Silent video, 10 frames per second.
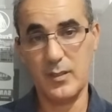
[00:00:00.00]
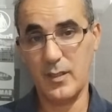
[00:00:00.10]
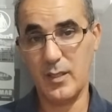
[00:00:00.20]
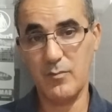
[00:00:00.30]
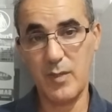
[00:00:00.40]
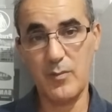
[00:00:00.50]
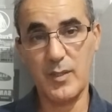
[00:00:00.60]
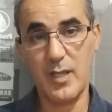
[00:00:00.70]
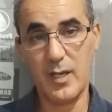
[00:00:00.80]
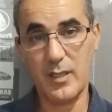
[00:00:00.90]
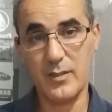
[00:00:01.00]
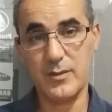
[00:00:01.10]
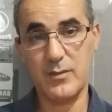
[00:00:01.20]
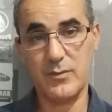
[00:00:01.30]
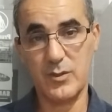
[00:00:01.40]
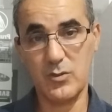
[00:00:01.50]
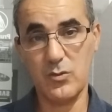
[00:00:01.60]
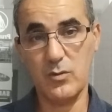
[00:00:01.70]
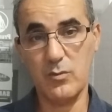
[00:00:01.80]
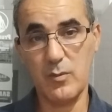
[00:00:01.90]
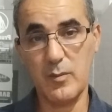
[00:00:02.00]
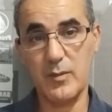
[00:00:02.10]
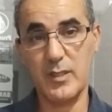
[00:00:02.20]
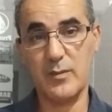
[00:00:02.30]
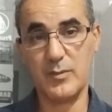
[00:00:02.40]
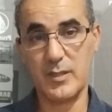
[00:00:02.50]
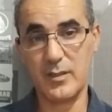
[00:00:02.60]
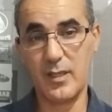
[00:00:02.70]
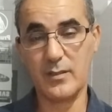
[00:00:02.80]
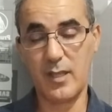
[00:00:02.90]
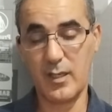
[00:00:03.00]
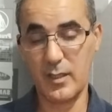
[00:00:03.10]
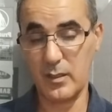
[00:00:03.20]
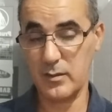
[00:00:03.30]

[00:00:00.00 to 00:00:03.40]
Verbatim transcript: لما منع التلفزيون العمومي من امتطاع الطائرة